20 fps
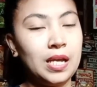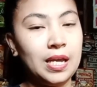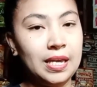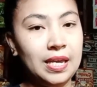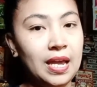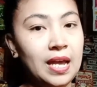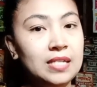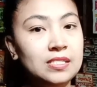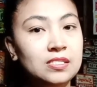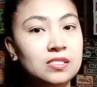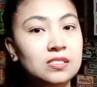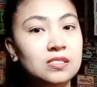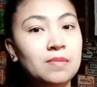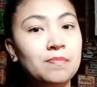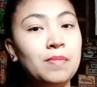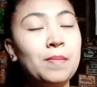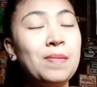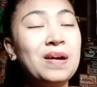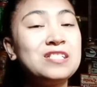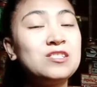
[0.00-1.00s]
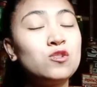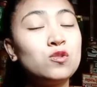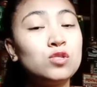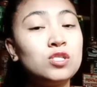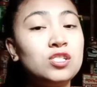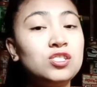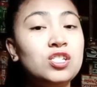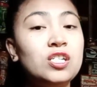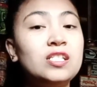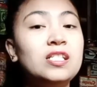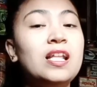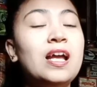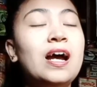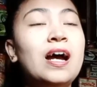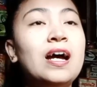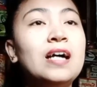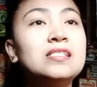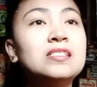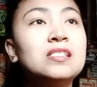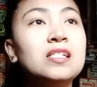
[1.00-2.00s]
Ayan, papasok na dyan
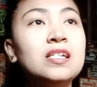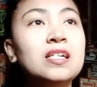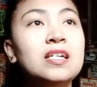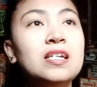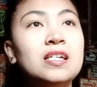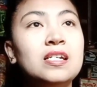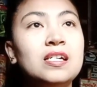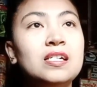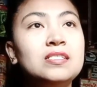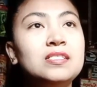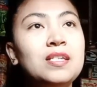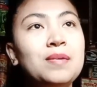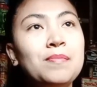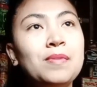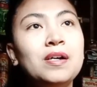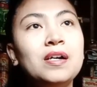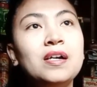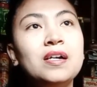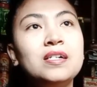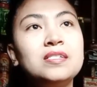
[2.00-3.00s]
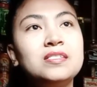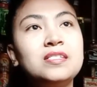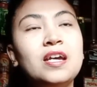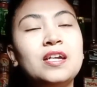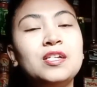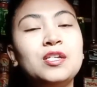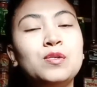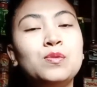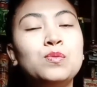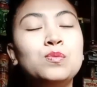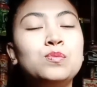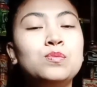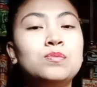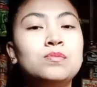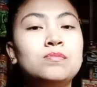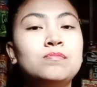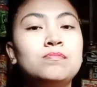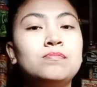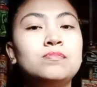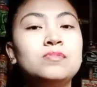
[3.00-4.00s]
lahat. Kasi mga kasari
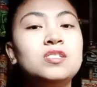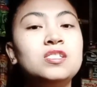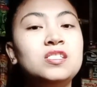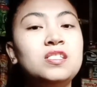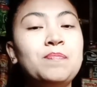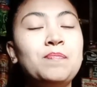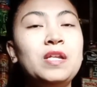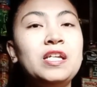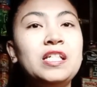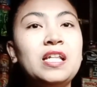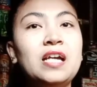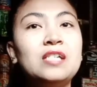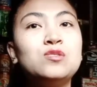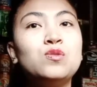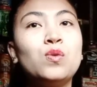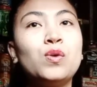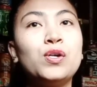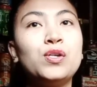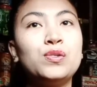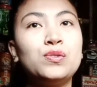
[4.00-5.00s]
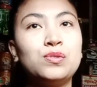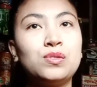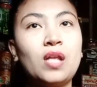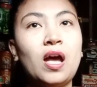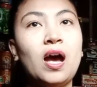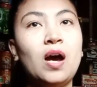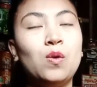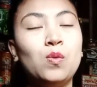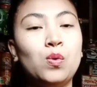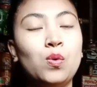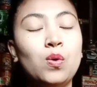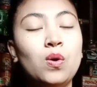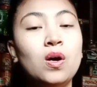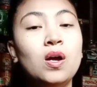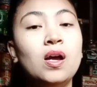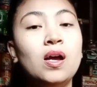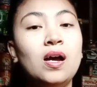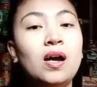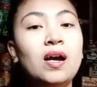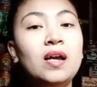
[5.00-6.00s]
kung disiplinado kayong tao,
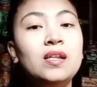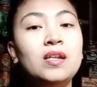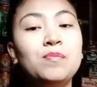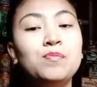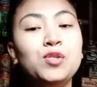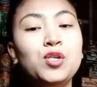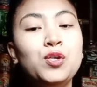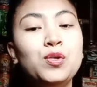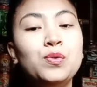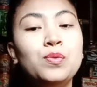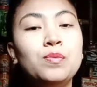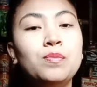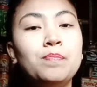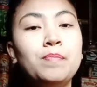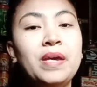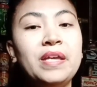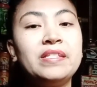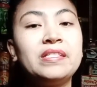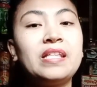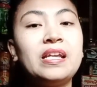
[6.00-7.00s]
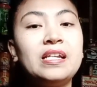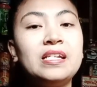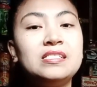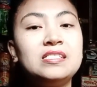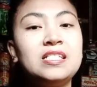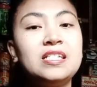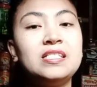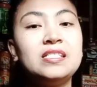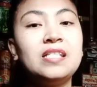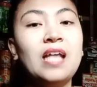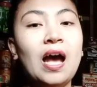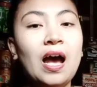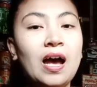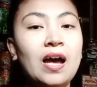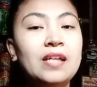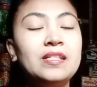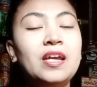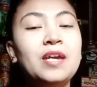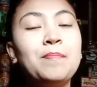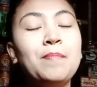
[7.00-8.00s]
alam niyo yung benta ng
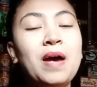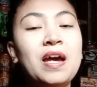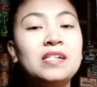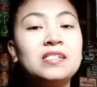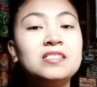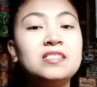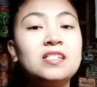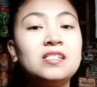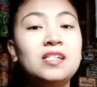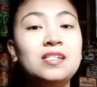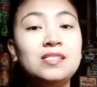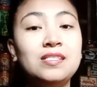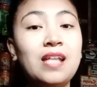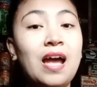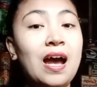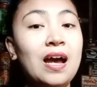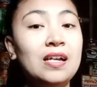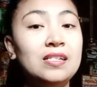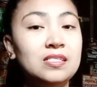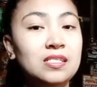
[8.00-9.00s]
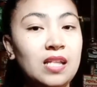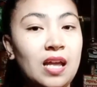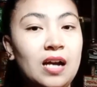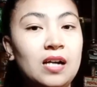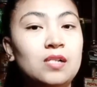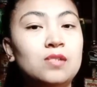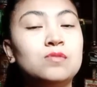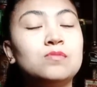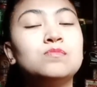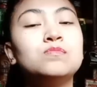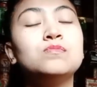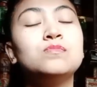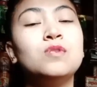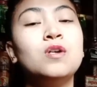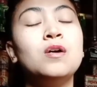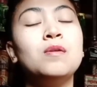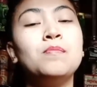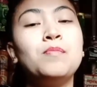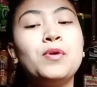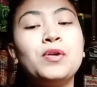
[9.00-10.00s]
tindahan ay para sa tindahan lang
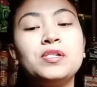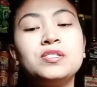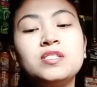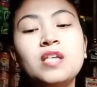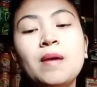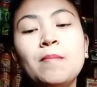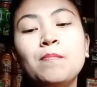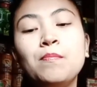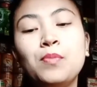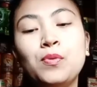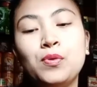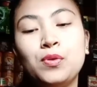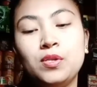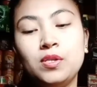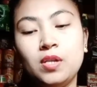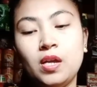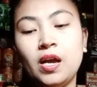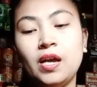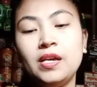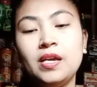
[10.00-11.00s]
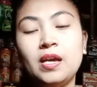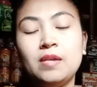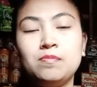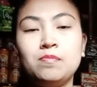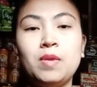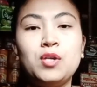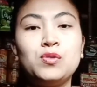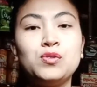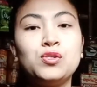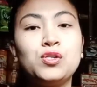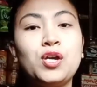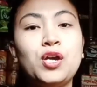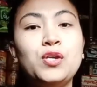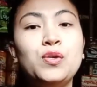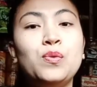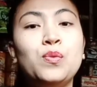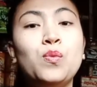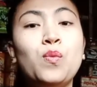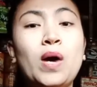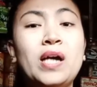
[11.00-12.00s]
For example, ayan, meron
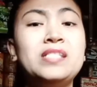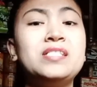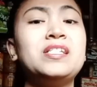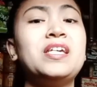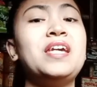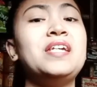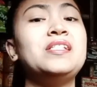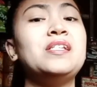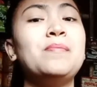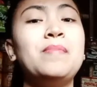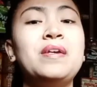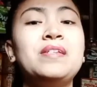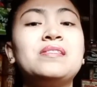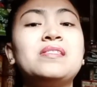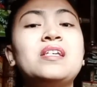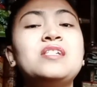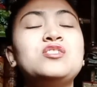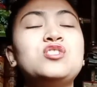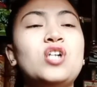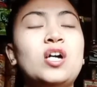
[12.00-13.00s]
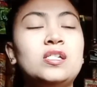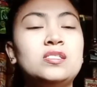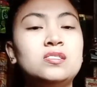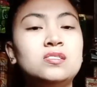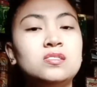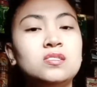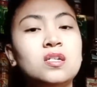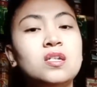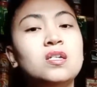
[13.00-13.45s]
kayong 1K na benta dyan.